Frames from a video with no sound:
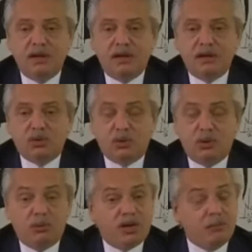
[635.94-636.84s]

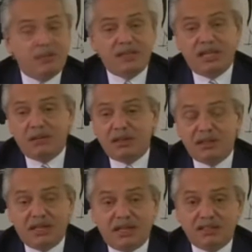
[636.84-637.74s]
Tuvimos
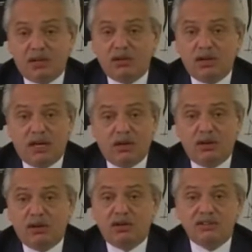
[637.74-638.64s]
repentinamente que hacernos cargo
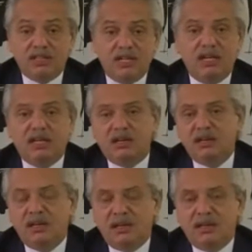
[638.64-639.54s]
de
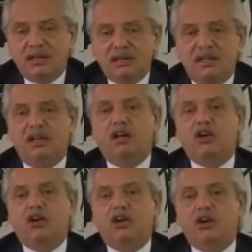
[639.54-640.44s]
conseguir desde
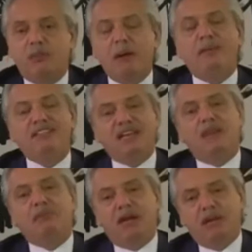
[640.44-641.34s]
ropa especial
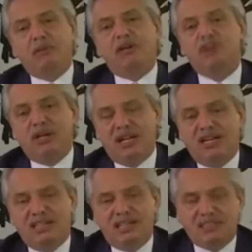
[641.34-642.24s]
para que el personal de
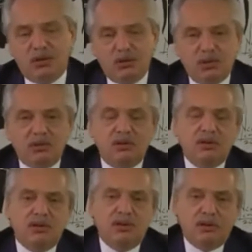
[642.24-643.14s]
la salud
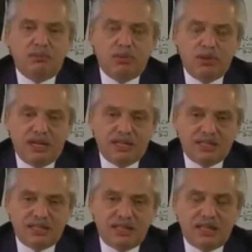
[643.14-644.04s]
pudiera
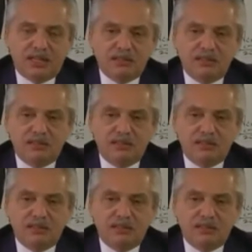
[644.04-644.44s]
atender